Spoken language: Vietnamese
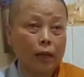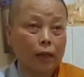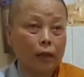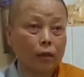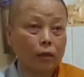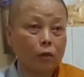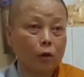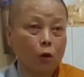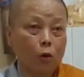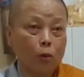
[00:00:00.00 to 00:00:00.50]

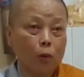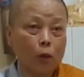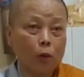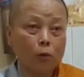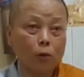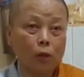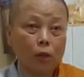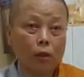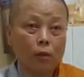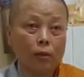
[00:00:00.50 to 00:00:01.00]
có
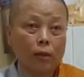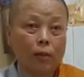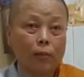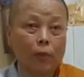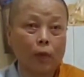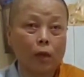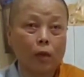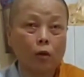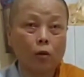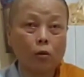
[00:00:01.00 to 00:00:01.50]
miễu thì đem
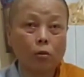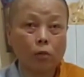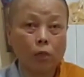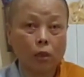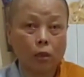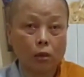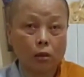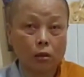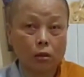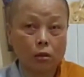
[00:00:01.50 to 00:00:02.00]
lại đó cũng
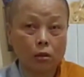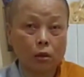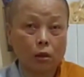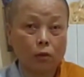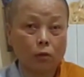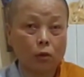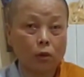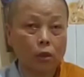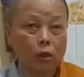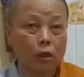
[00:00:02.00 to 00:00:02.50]
được,
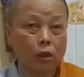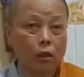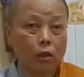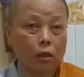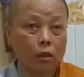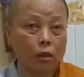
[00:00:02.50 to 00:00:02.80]
không có gì.